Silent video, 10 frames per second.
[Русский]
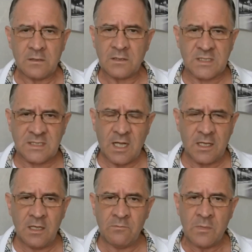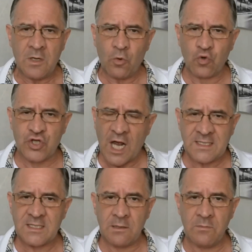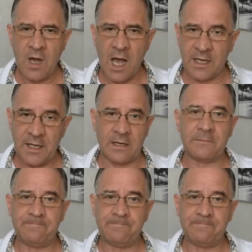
с таким ужасным огрехом.